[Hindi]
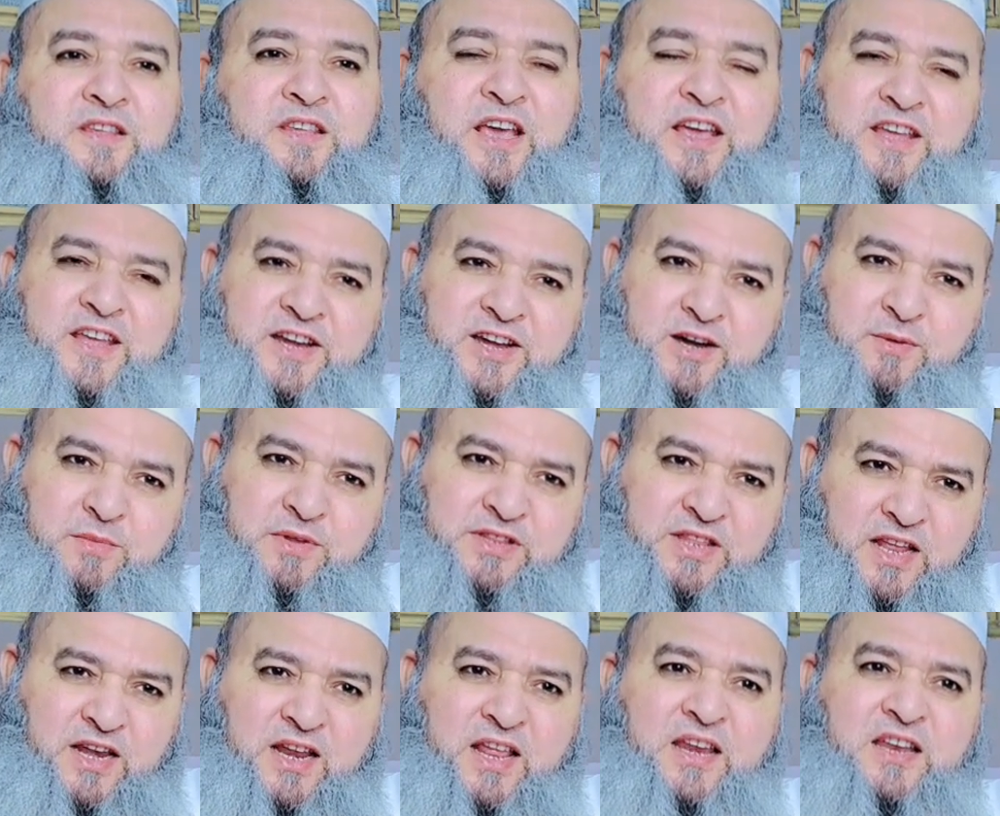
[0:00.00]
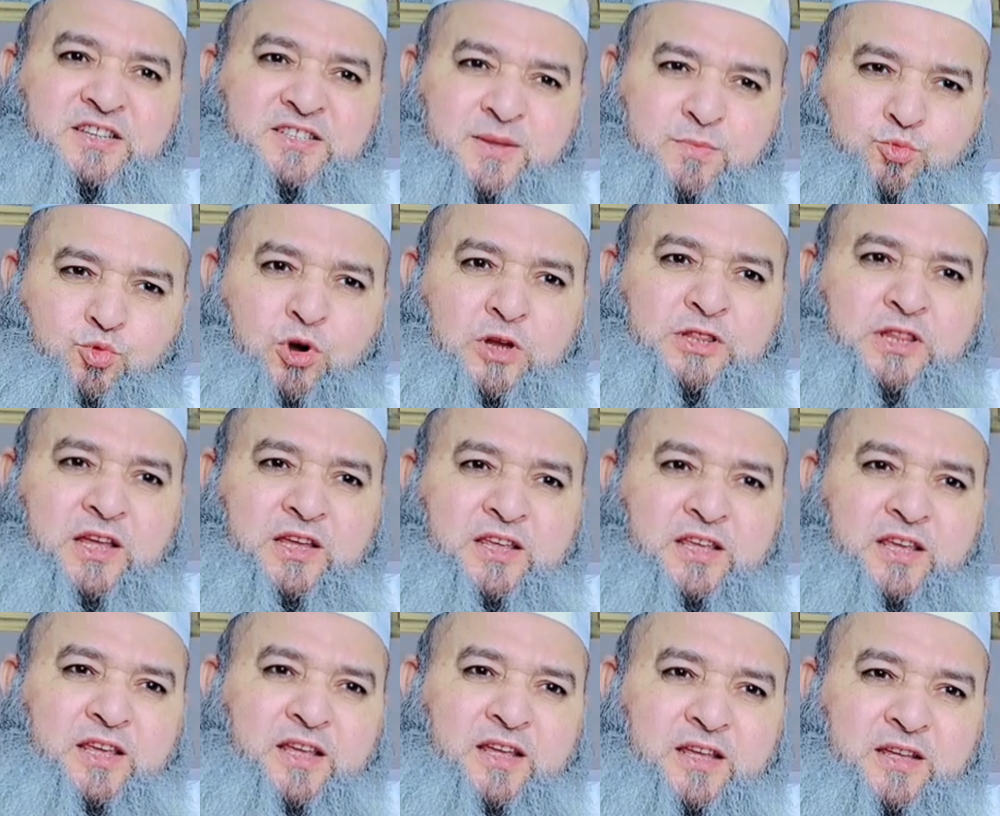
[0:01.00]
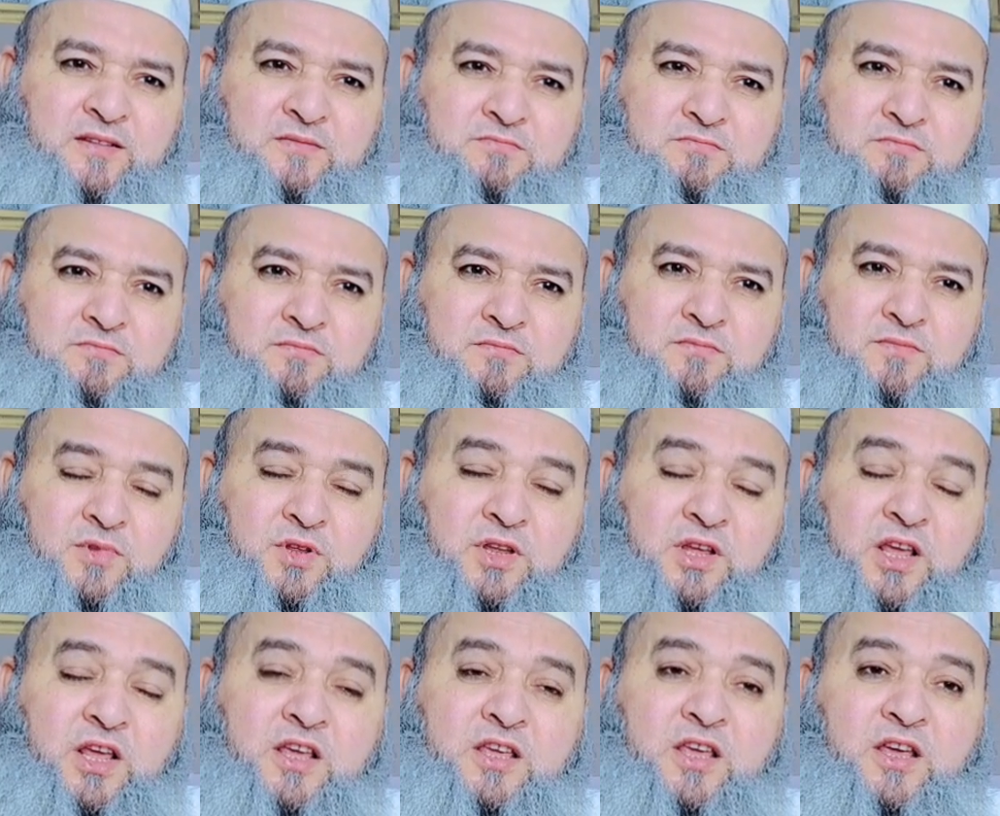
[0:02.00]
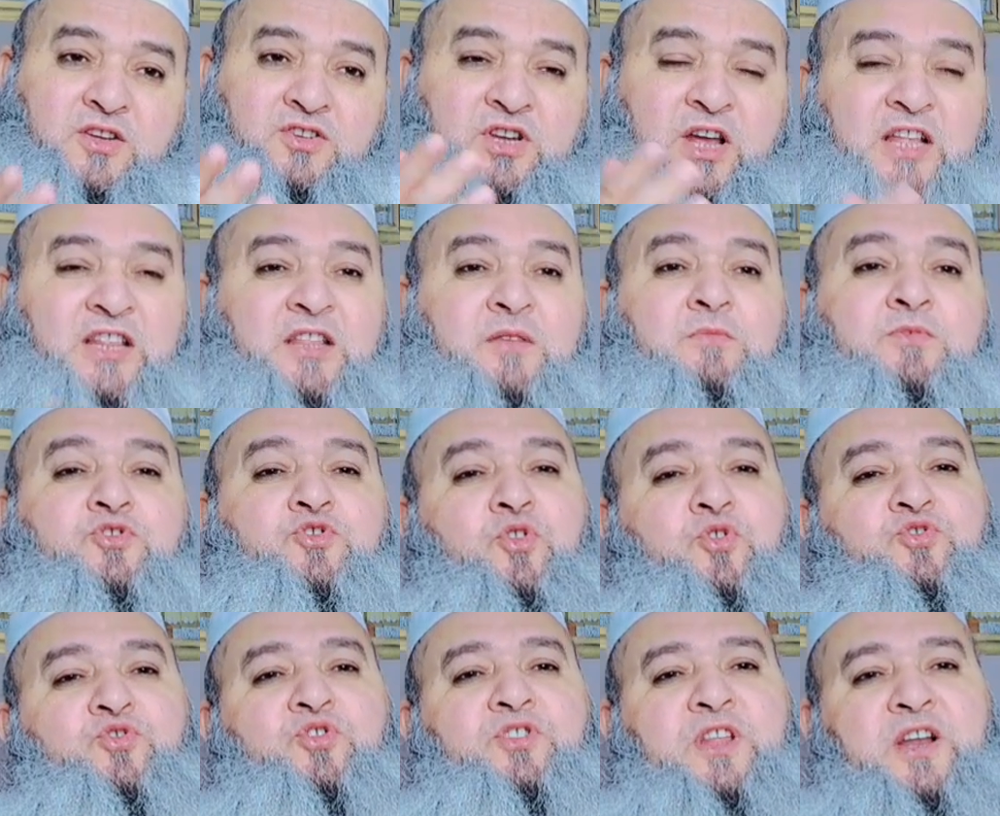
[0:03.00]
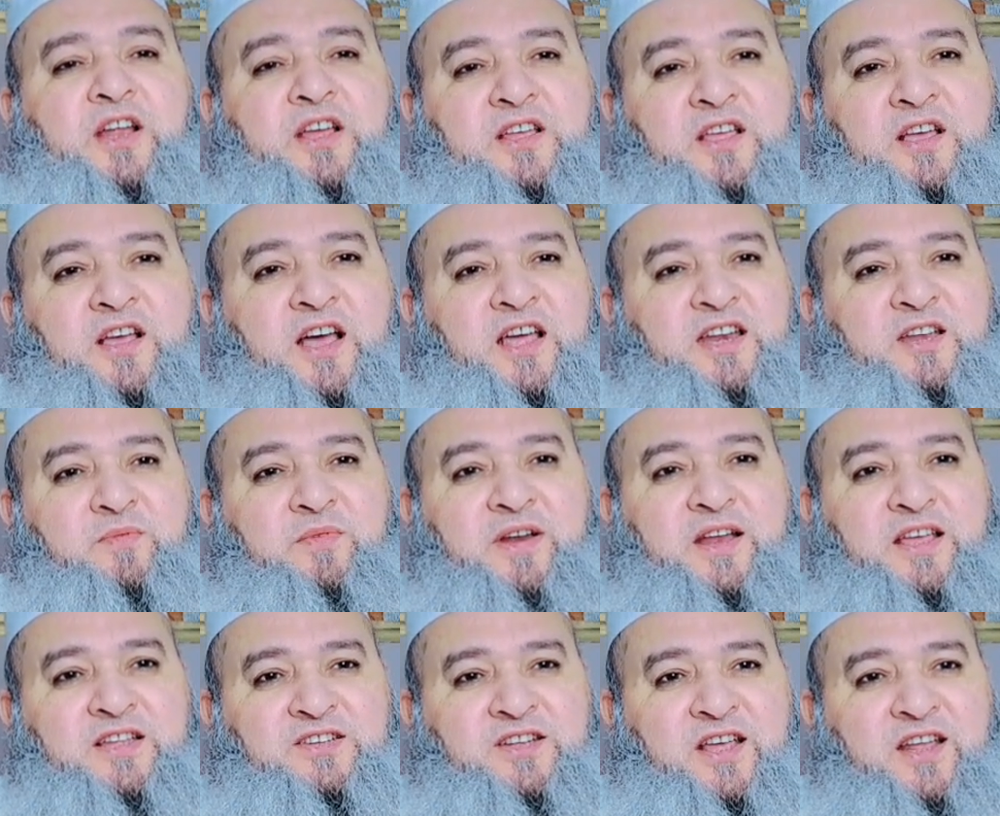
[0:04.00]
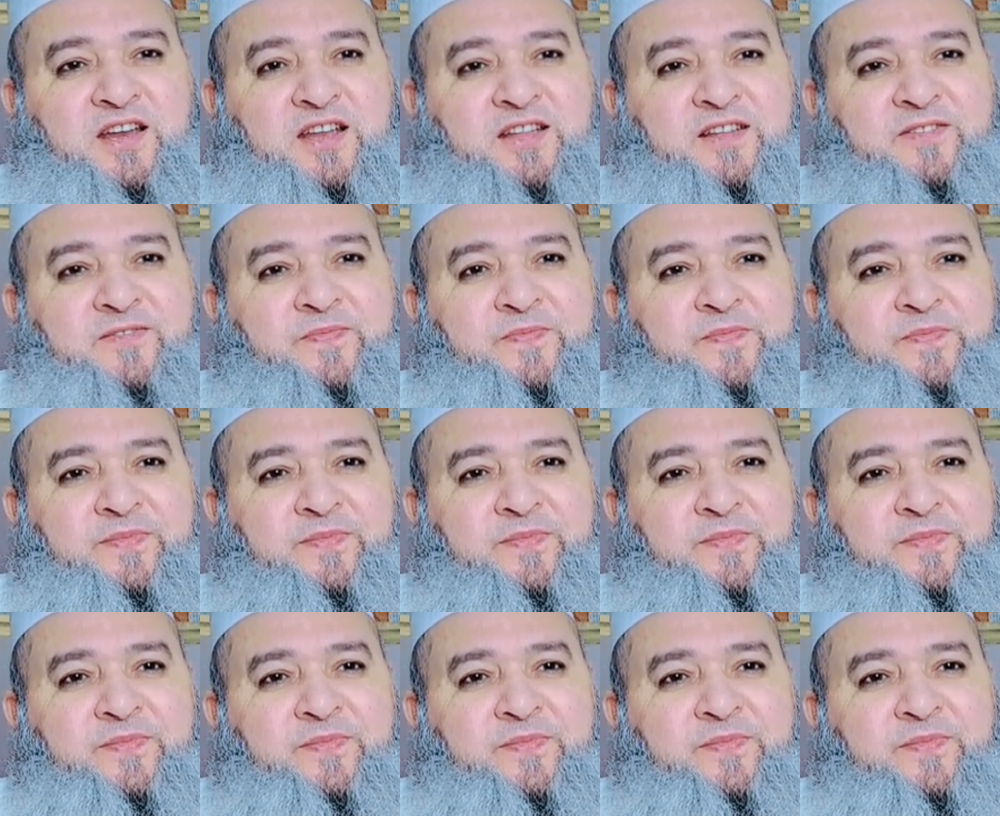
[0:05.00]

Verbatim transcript: क्या ये नेमत अल्लाह ने सबको अता की है एक एक शादी में सौ सौ तरह के खाने बनाए जा रहे हैं